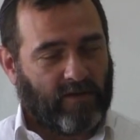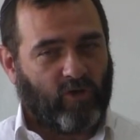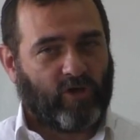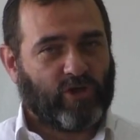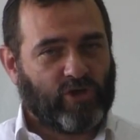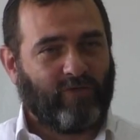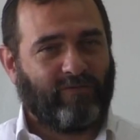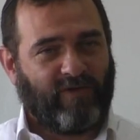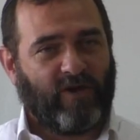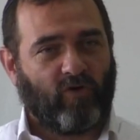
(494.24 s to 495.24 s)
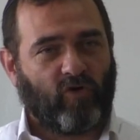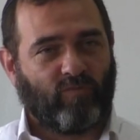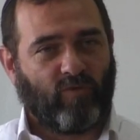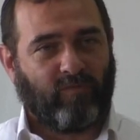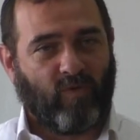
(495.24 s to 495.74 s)
Lo que yo veo
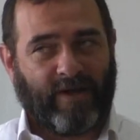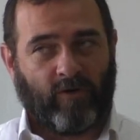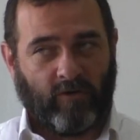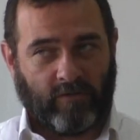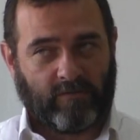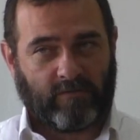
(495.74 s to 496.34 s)
como bueno,